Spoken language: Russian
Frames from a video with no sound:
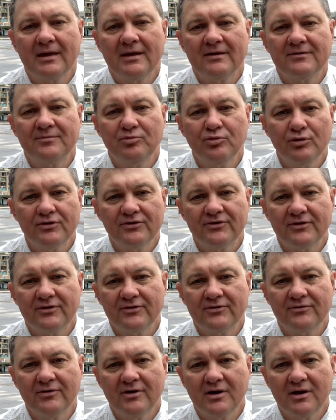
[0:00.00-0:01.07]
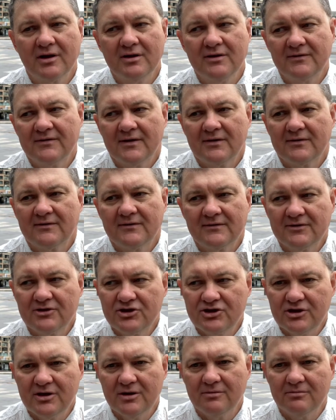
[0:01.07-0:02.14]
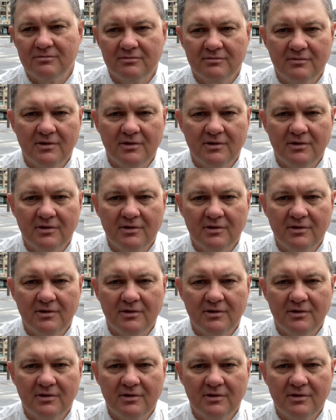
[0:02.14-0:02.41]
спонсорство организации. Зачем?